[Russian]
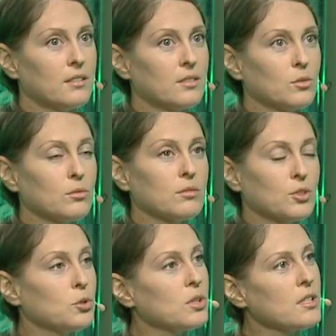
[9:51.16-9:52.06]
Ну,
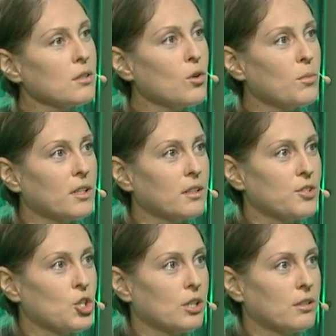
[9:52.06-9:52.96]
что-то сломлено
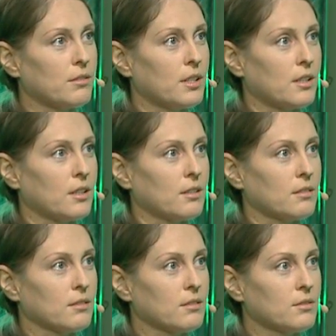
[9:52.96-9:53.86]
в человеке.
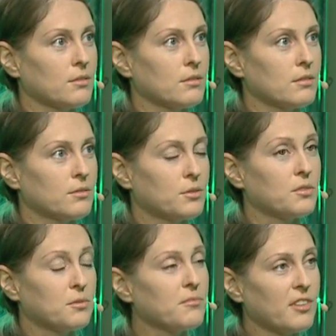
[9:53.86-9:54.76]

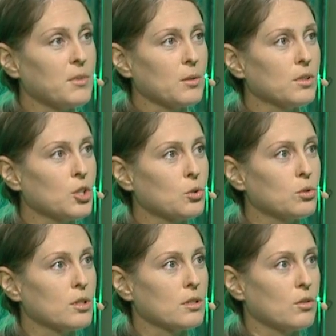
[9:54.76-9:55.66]
Вот во мне было
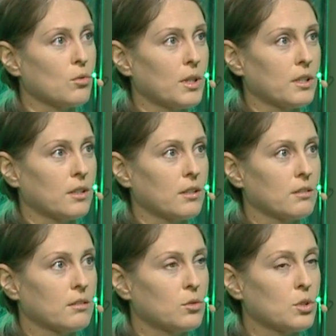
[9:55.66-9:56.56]
что-то
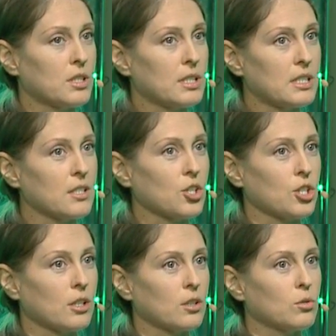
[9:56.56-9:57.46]
сломлено. То есть
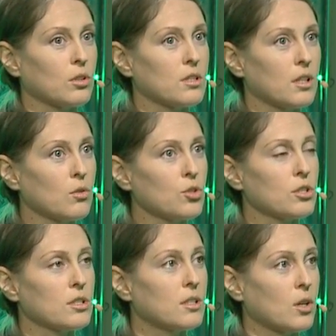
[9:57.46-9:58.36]
стержень, который
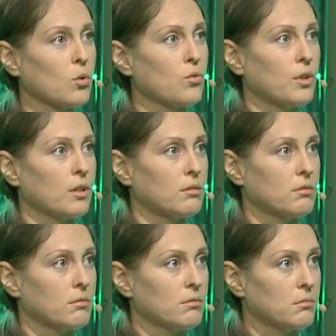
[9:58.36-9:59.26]
заложен, здоровый,
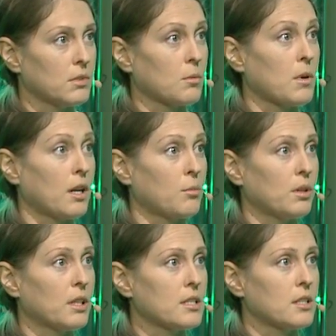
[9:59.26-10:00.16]
нормально
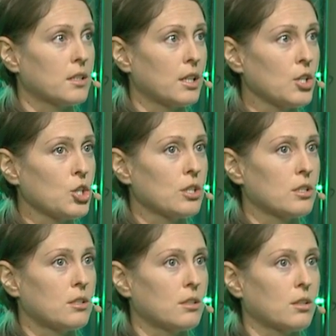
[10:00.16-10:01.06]
полноценной
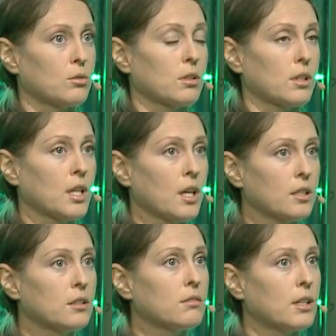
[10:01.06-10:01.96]
личности, которая
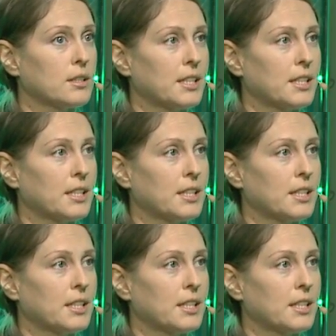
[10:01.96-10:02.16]
адекватно